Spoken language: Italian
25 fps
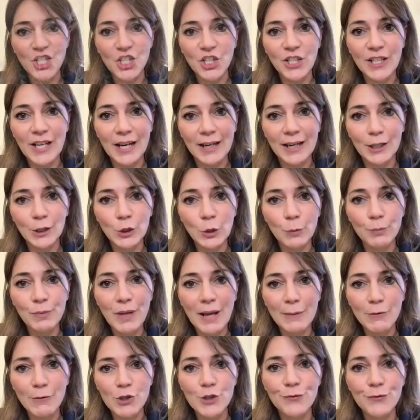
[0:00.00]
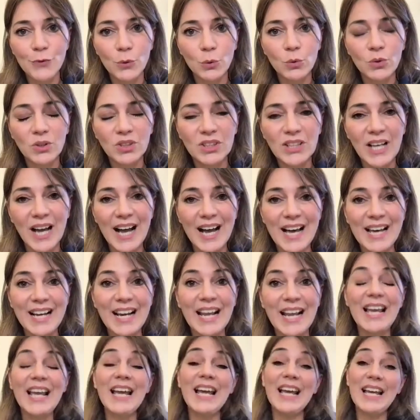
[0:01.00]
magica che dobbiamo
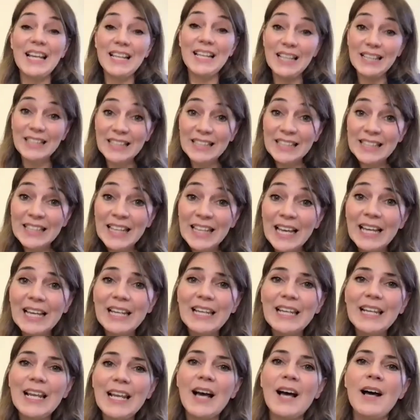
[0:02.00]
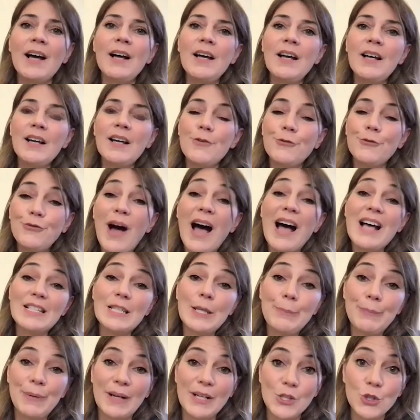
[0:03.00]
sfruttare nella
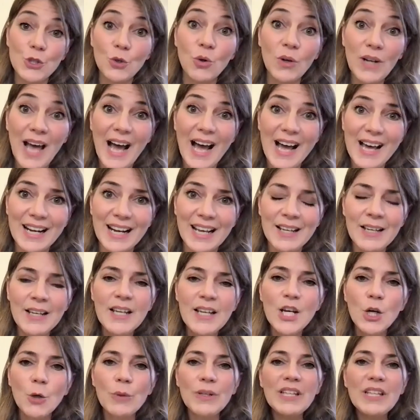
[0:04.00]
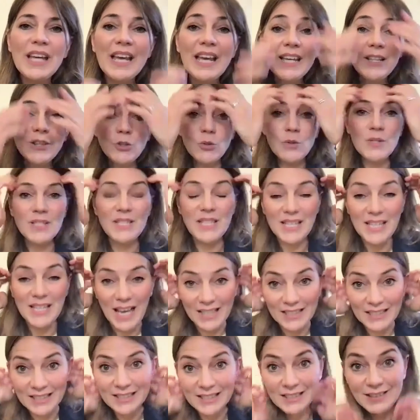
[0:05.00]
fase prescolare, quindi entro i sei
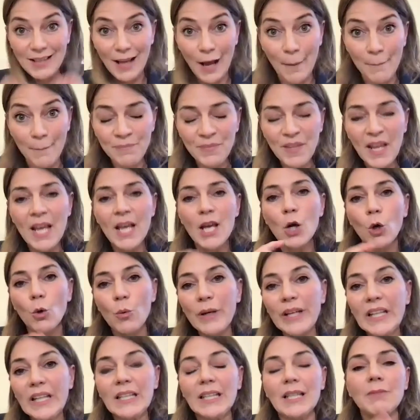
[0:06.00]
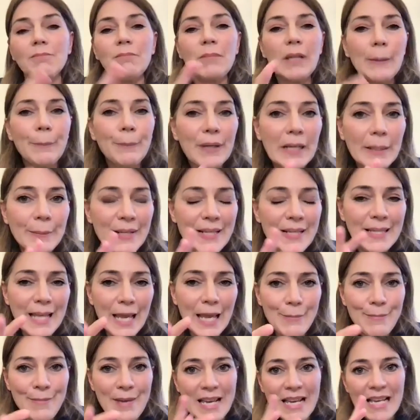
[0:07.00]
anni d'età. Quindi i primi
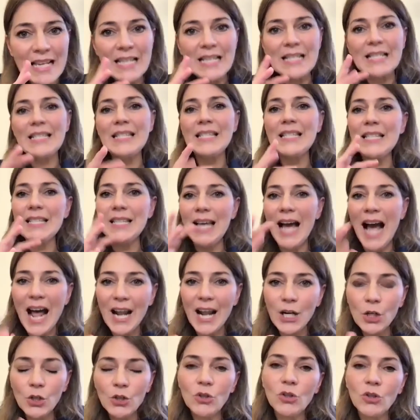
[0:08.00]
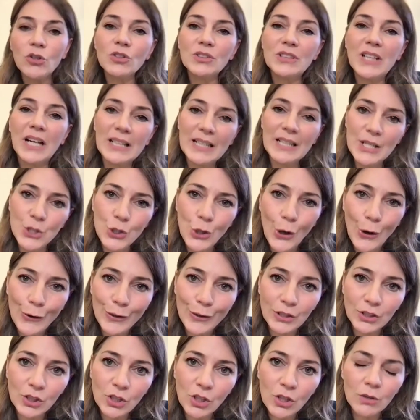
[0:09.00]
sei mesi, anno
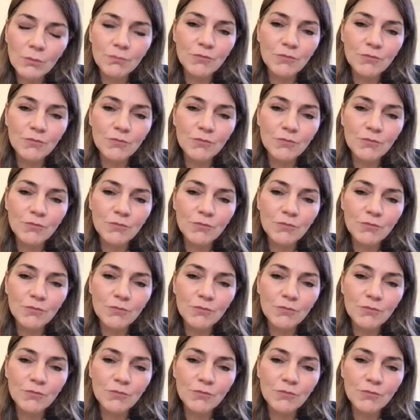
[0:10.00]
dall'esordio,